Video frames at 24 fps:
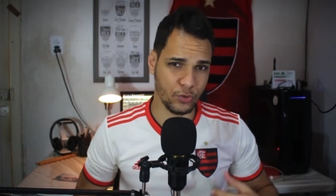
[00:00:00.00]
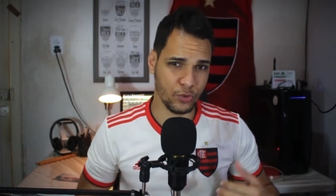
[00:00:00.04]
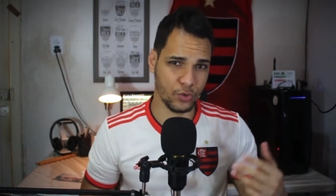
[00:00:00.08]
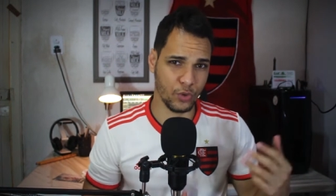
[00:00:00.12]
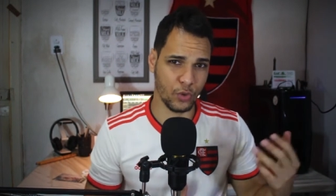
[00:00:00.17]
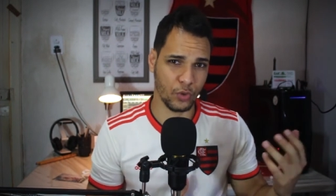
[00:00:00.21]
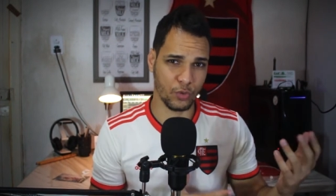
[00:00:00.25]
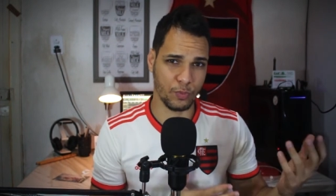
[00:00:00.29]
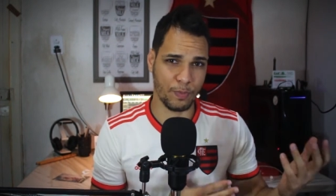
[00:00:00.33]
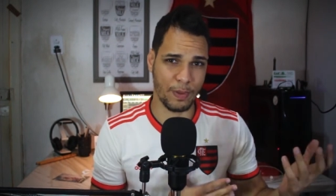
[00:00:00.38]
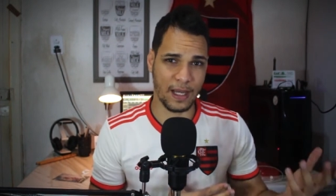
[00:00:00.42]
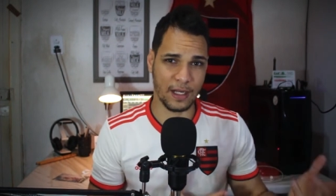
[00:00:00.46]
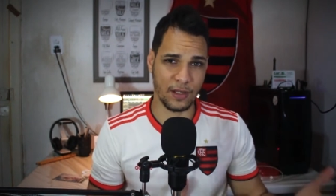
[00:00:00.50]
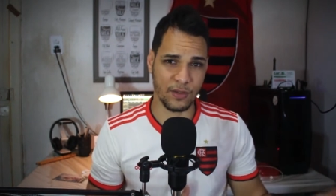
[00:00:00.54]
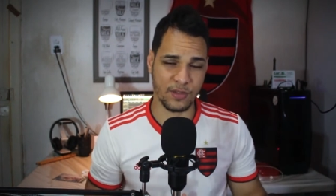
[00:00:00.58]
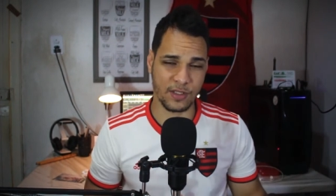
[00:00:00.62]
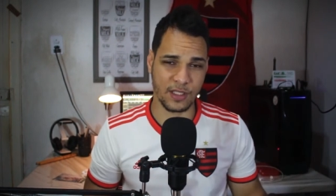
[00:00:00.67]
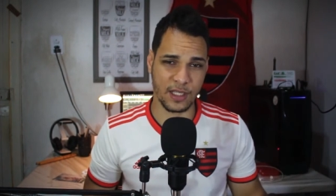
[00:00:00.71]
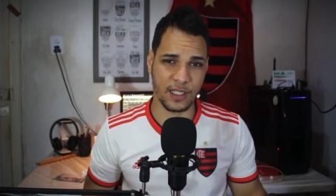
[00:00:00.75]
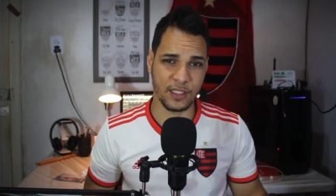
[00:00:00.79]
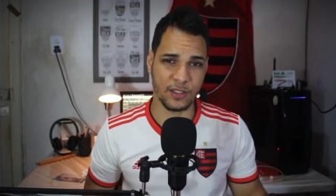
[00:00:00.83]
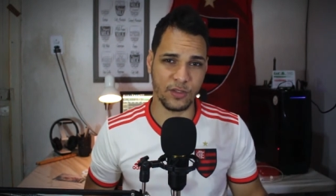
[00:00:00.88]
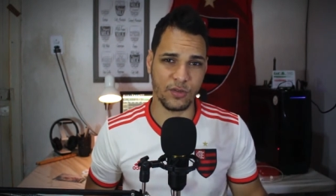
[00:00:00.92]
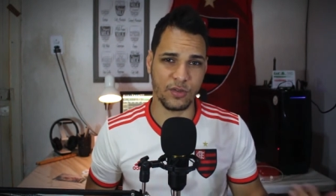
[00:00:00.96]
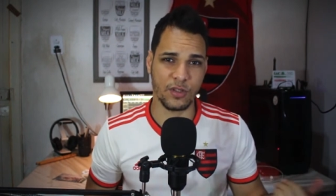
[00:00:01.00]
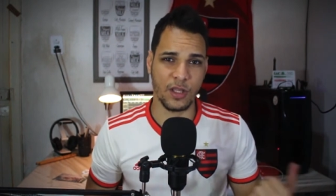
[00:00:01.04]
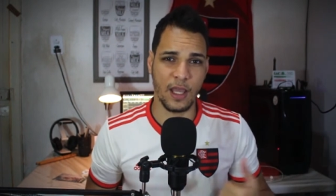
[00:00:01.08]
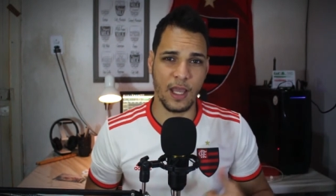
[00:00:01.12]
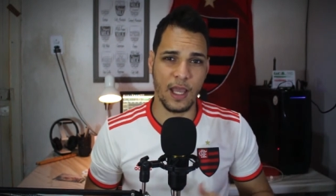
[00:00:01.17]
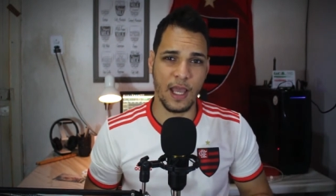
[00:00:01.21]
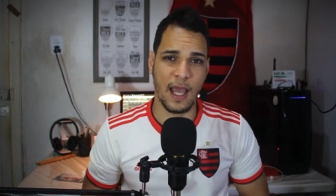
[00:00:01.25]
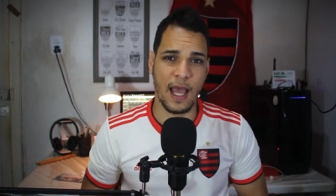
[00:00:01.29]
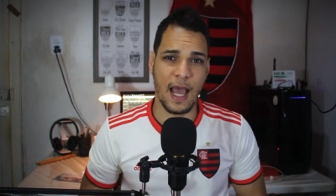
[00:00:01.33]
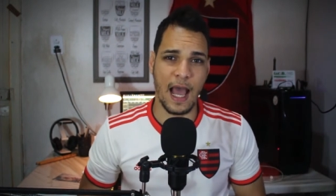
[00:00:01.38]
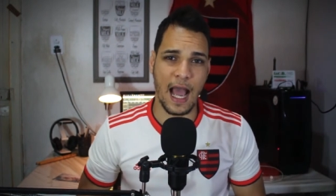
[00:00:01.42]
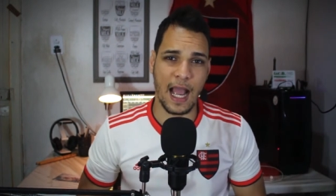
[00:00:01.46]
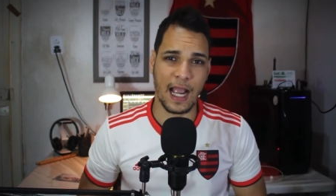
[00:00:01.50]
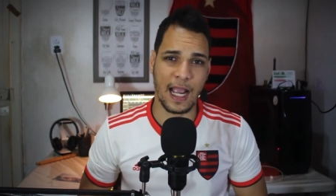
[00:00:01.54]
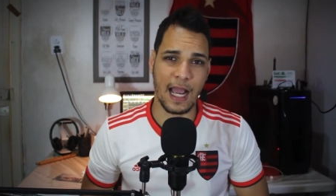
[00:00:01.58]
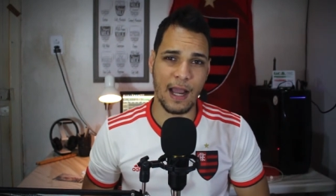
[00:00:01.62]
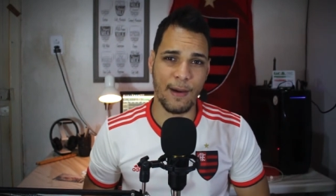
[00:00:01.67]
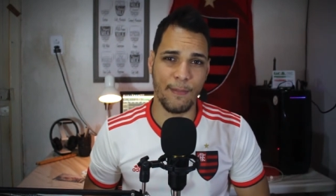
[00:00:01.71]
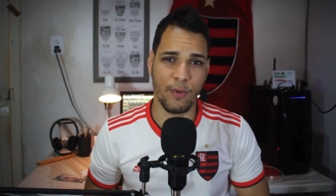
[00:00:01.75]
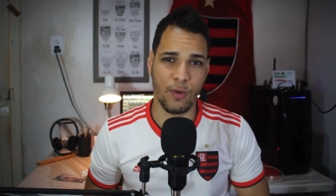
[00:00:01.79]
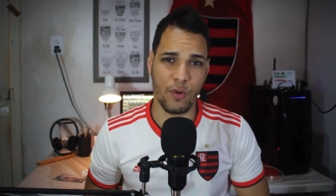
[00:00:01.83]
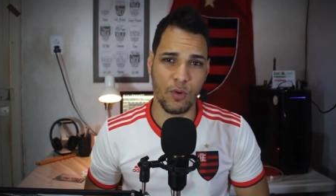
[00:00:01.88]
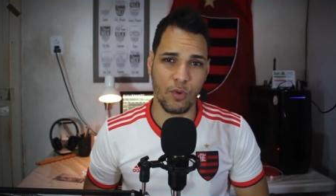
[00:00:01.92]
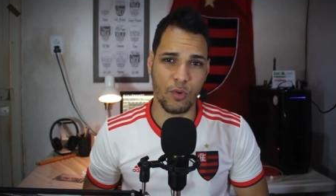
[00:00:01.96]
o jogo para o Santos,
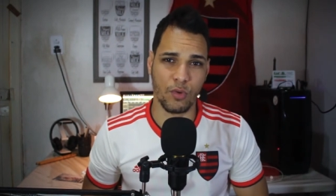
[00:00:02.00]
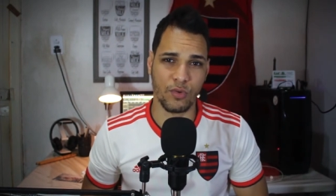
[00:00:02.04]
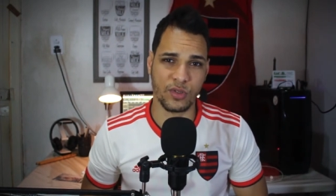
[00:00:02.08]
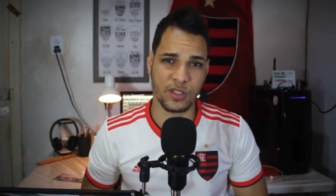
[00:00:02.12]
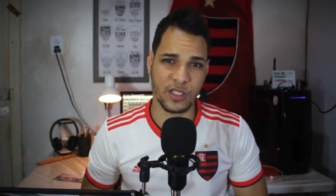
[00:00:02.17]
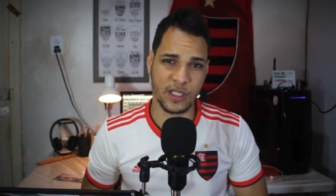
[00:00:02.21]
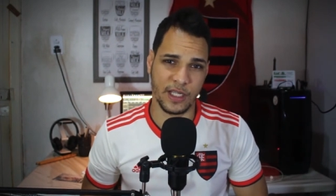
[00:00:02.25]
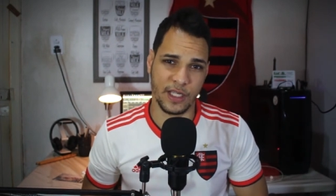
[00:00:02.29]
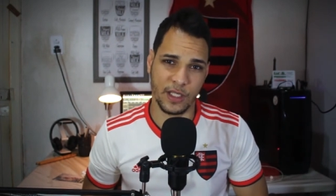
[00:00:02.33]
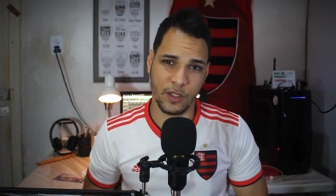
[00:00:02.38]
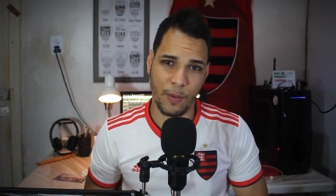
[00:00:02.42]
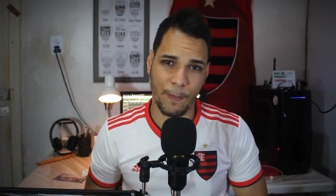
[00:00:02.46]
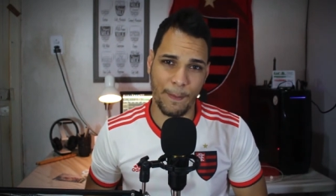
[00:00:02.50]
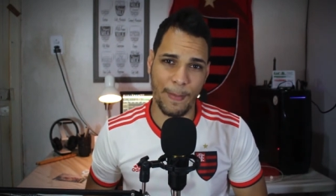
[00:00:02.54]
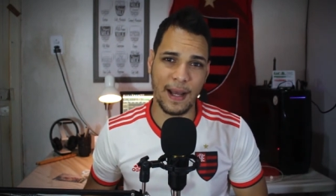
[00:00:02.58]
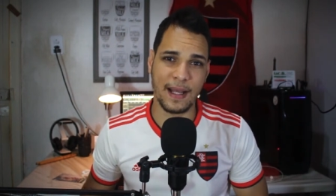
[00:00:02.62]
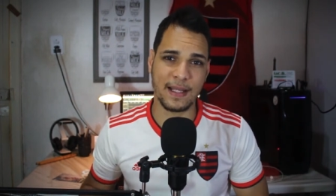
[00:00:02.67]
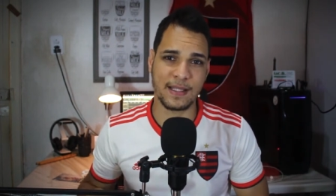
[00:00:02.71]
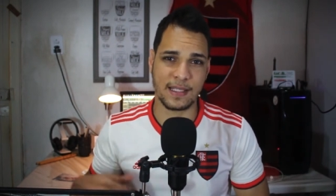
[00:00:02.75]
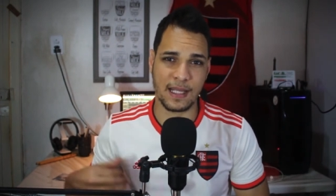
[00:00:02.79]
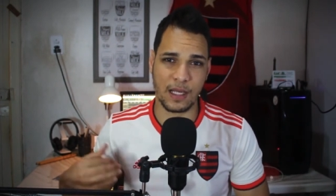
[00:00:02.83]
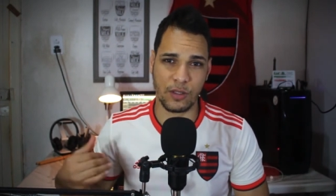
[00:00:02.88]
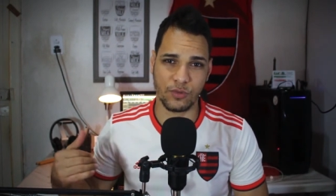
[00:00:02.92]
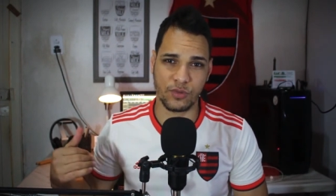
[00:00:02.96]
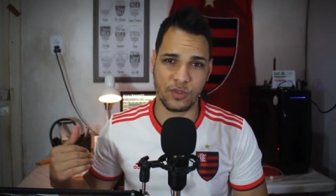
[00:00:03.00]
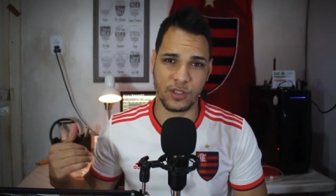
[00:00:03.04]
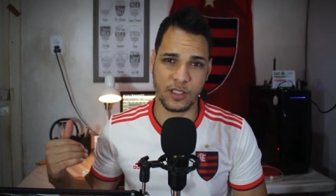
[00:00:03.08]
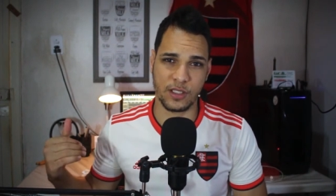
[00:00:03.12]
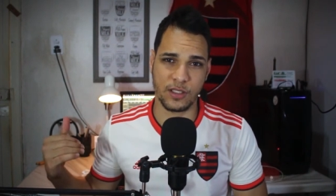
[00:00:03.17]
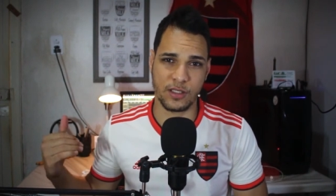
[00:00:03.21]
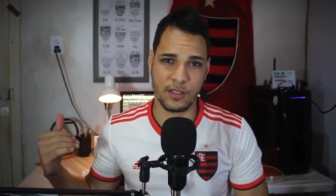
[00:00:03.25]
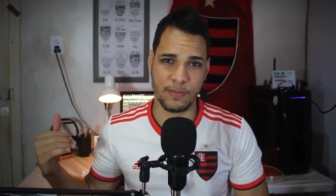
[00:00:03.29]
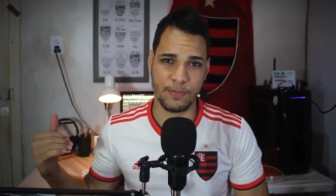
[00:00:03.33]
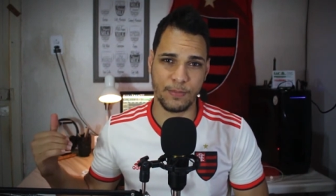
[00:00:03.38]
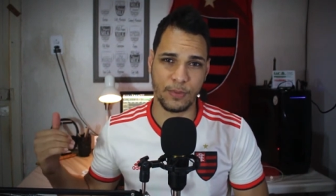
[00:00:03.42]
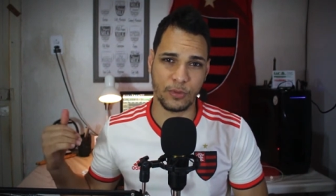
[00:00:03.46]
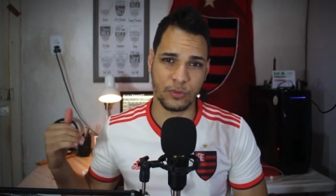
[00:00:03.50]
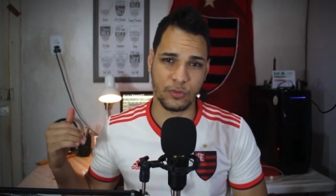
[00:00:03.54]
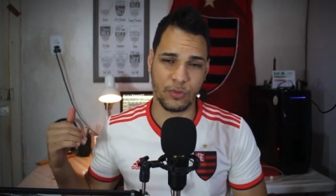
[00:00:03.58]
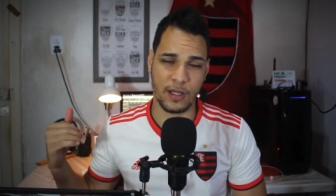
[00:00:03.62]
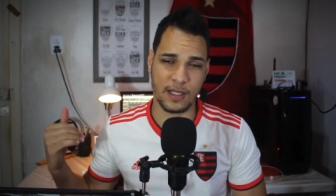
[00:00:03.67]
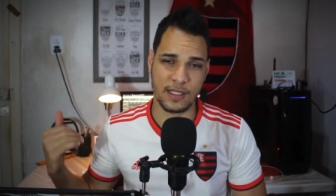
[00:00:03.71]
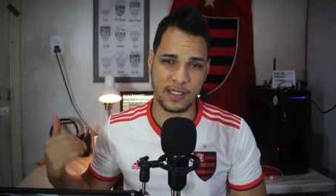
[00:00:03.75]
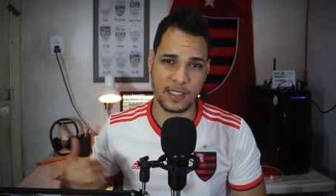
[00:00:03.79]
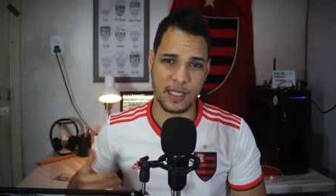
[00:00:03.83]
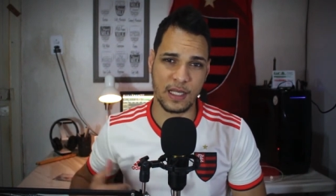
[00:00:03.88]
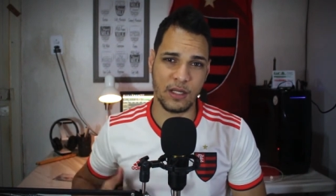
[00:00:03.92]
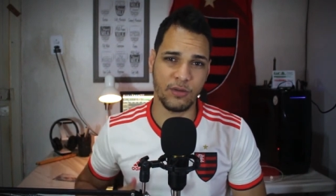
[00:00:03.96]
acabou conseguindo passar o Santos em
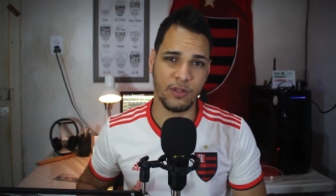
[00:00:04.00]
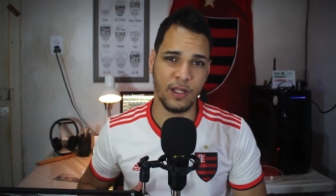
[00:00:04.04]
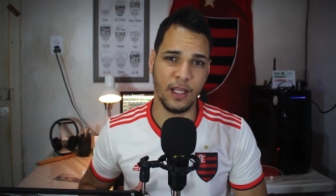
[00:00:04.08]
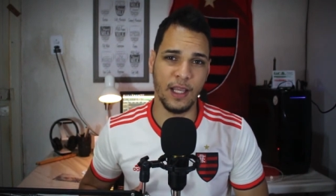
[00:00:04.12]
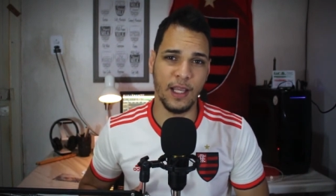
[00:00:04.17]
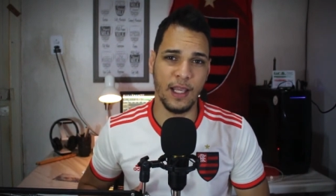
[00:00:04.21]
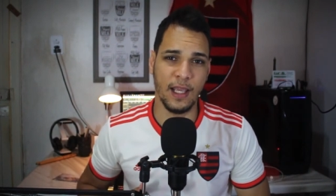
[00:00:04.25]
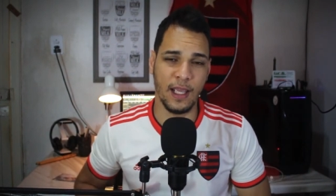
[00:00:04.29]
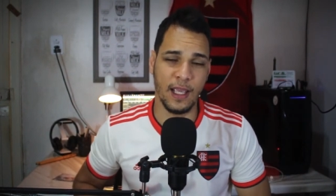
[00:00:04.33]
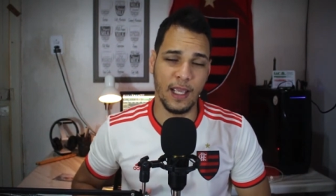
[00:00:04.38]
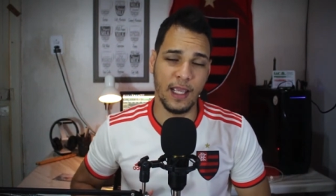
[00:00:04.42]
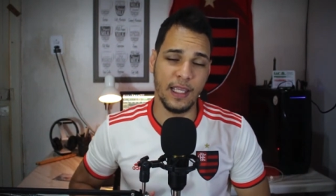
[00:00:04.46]
pontuação, né,